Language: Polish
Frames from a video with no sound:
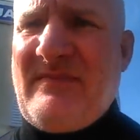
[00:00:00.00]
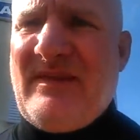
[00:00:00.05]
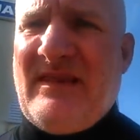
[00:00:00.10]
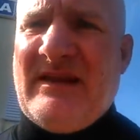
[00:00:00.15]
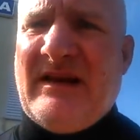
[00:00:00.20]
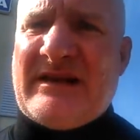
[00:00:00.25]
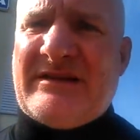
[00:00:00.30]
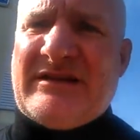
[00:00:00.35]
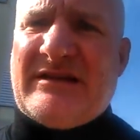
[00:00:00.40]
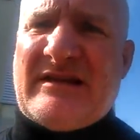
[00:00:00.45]

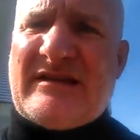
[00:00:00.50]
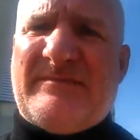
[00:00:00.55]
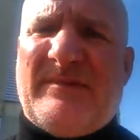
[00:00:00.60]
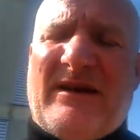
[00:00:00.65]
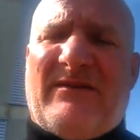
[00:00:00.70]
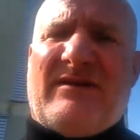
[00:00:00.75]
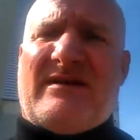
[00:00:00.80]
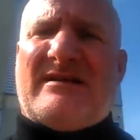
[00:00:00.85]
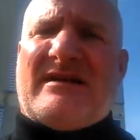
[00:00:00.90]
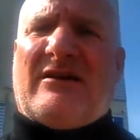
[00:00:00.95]
jak się ta
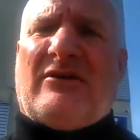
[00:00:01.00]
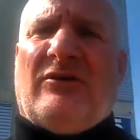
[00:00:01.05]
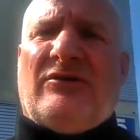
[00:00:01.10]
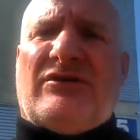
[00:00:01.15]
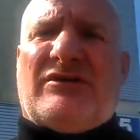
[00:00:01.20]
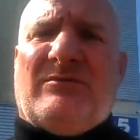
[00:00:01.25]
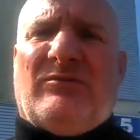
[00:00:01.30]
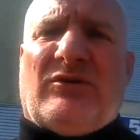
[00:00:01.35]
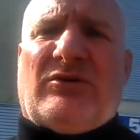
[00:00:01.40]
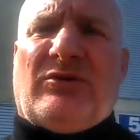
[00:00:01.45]
sprawa
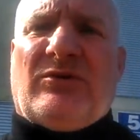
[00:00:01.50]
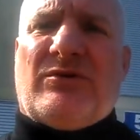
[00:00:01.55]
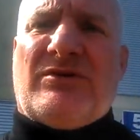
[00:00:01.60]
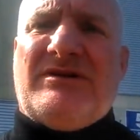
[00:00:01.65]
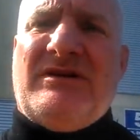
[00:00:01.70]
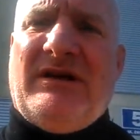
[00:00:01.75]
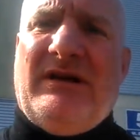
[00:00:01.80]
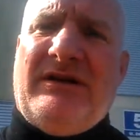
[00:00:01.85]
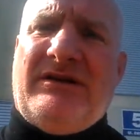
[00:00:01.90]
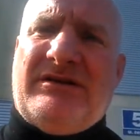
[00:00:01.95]
zakończy, bo tu już
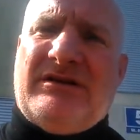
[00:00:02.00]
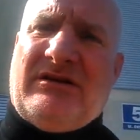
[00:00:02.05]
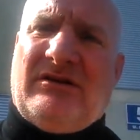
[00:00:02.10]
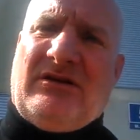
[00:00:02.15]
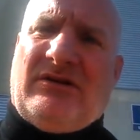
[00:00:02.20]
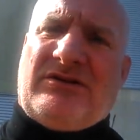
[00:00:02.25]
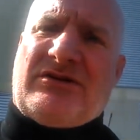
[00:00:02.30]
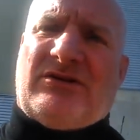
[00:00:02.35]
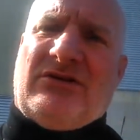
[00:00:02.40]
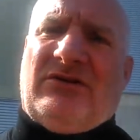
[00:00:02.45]
nie idzie o
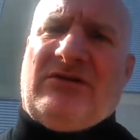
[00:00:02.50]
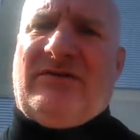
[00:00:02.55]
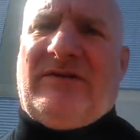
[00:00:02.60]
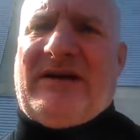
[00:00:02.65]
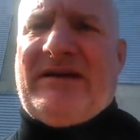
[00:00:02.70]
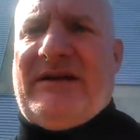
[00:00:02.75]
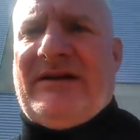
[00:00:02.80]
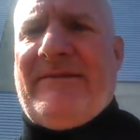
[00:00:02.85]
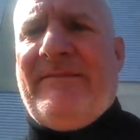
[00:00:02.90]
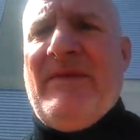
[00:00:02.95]

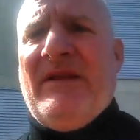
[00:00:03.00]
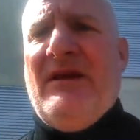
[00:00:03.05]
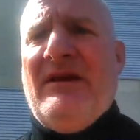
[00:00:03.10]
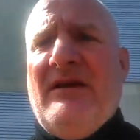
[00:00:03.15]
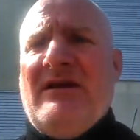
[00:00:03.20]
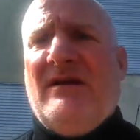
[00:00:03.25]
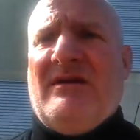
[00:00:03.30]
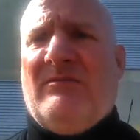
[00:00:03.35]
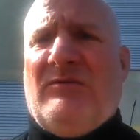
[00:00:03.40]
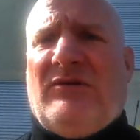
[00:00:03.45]
odszkodowania,
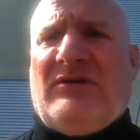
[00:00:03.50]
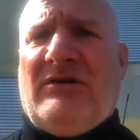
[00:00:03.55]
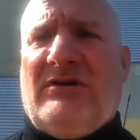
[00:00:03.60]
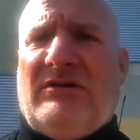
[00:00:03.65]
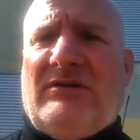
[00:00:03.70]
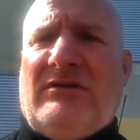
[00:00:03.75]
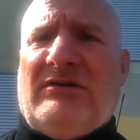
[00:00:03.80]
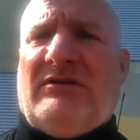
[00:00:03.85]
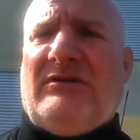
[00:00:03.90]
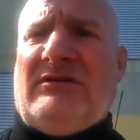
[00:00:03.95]

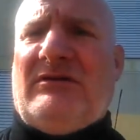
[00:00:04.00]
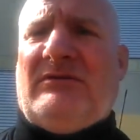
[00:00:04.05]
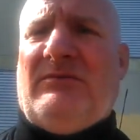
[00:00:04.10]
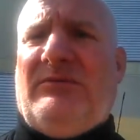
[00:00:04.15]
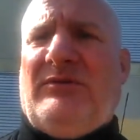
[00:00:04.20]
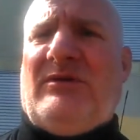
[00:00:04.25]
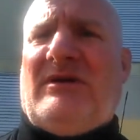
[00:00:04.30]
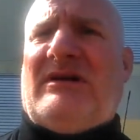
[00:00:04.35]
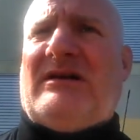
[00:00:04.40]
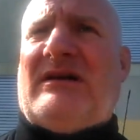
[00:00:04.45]
bo
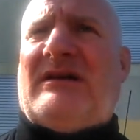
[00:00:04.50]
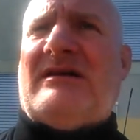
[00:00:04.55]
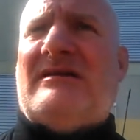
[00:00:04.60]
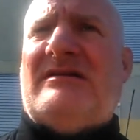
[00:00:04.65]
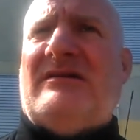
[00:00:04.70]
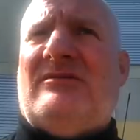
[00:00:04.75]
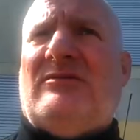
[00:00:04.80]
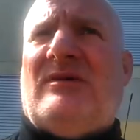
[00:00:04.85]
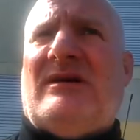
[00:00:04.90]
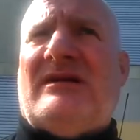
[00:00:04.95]
była taka
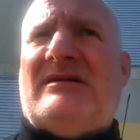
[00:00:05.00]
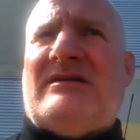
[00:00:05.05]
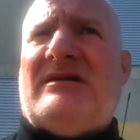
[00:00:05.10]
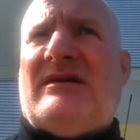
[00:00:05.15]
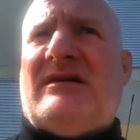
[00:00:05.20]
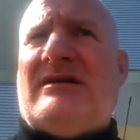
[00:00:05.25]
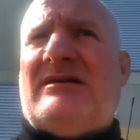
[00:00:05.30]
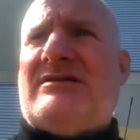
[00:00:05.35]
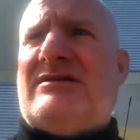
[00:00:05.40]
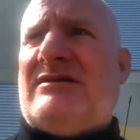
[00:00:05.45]

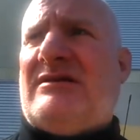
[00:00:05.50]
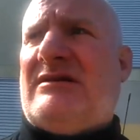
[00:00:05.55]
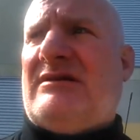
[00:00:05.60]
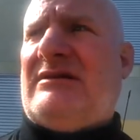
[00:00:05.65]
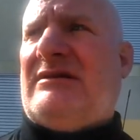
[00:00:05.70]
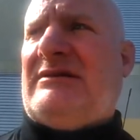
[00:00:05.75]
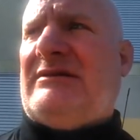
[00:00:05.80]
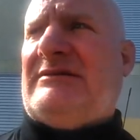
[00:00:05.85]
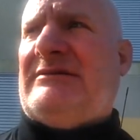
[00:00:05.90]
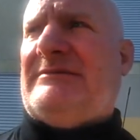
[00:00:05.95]
sytuacja, że
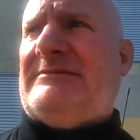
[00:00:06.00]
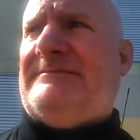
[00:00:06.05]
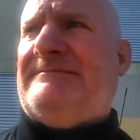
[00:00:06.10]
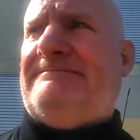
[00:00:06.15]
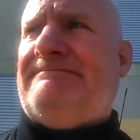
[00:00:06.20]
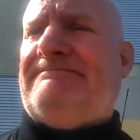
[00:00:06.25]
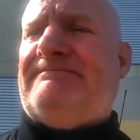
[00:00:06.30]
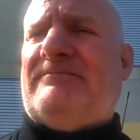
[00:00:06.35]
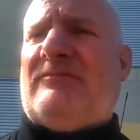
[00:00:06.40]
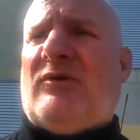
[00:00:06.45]

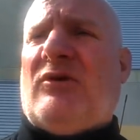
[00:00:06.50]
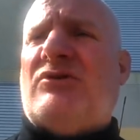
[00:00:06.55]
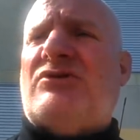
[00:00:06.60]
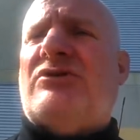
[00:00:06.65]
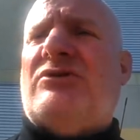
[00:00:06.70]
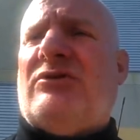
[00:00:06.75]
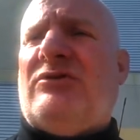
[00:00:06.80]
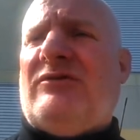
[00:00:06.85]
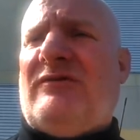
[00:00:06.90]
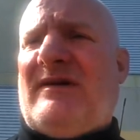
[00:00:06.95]

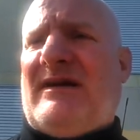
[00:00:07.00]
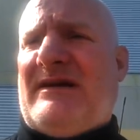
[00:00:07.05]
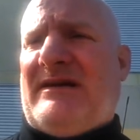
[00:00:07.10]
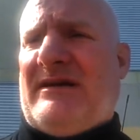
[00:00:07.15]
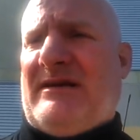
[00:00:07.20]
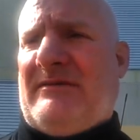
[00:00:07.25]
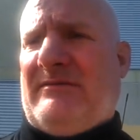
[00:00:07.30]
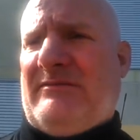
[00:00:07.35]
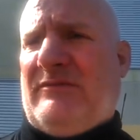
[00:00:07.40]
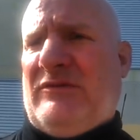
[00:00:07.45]
odszkodowania.
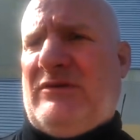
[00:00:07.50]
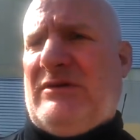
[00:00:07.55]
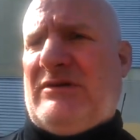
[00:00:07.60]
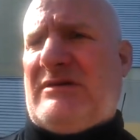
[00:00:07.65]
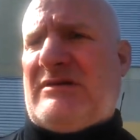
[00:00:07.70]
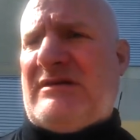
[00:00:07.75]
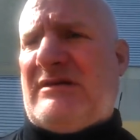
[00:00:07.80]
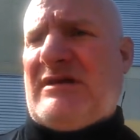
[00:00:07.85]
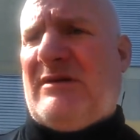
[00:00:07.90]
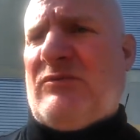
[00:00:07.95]

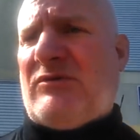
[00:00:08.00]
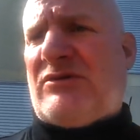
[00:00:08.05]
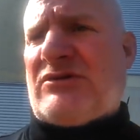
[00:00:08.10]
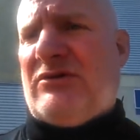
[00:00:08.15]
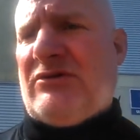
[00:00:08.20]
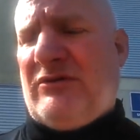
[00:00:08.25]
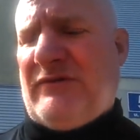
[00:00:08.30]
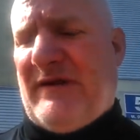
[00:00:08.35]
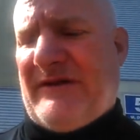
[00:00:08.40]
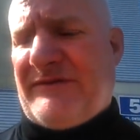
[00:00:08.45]
System
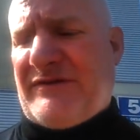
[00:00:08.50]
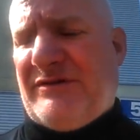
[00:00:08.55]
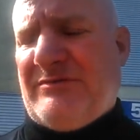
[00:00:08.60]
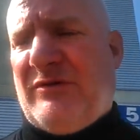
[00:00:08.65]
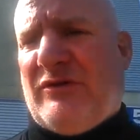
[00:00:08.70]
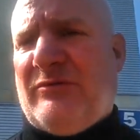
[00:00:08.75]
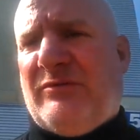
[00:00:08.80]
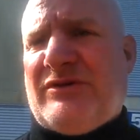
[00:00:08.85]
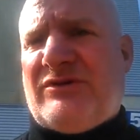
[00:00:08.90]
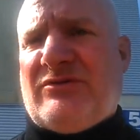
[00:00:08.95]
odszkodowawczy
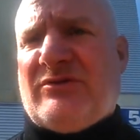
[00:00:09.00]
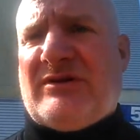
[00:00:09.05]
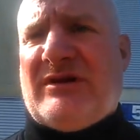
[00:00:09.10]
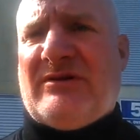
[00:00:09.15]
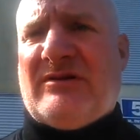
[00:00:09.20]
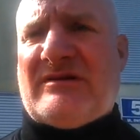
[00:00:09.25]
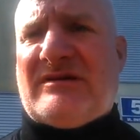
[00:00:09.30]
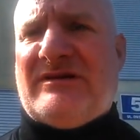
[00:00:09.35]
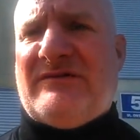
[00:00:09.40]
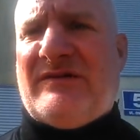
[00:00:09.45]
miał być tutaj
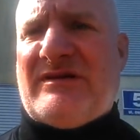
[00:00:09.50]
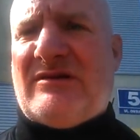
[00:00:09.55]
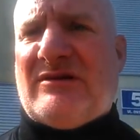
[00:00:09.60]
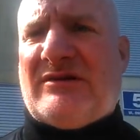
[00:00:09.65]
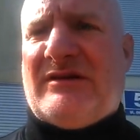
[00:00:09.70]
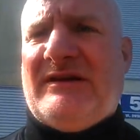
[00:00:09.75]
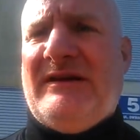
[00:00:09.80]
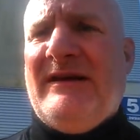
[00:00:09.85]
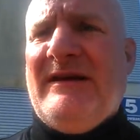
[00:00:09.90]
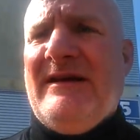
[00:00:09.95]
dosyć
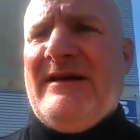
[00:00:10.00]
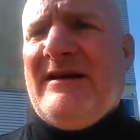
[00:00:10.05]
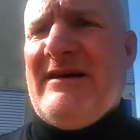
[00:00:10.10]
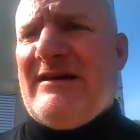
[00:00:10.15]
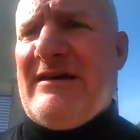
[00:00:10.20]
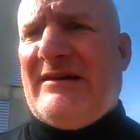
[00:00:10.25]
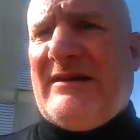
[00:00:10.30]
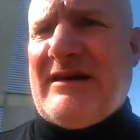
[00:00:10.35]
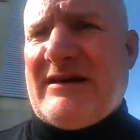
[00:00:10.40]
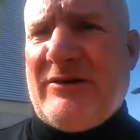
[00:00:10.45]
wysoki,
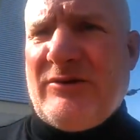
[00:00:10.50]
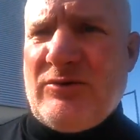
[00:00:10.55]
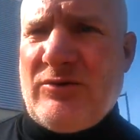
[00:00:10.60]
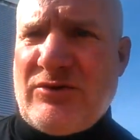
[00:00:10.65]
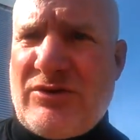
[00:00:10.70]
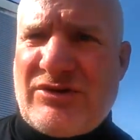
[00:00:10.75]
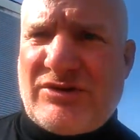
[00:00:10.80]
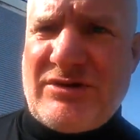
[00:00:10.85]
jednak już